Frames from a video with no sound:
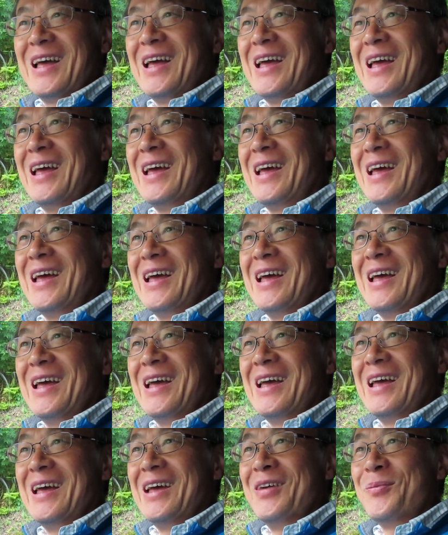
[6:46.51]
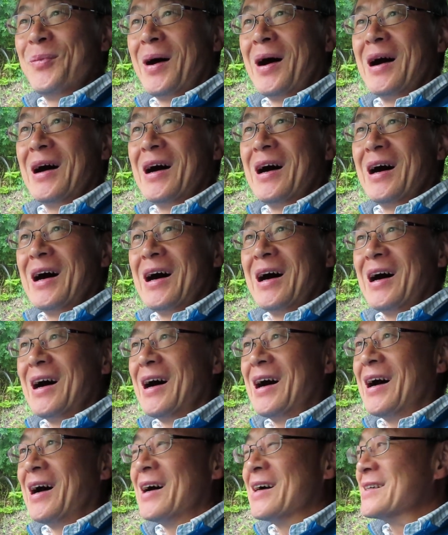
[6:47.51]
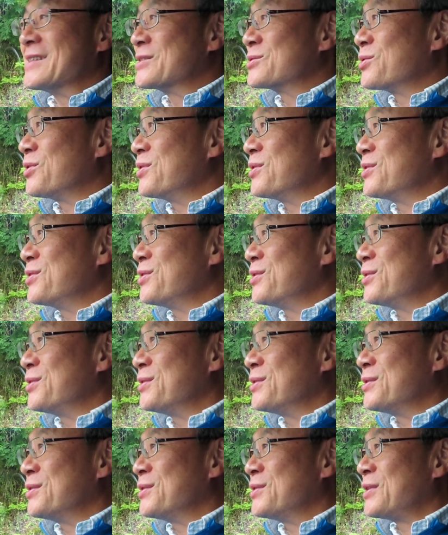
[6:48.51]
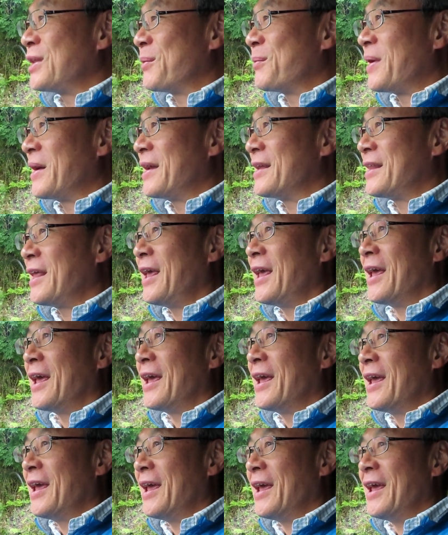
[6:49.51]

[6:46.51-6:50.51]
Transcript: えー、まああそういう名前で、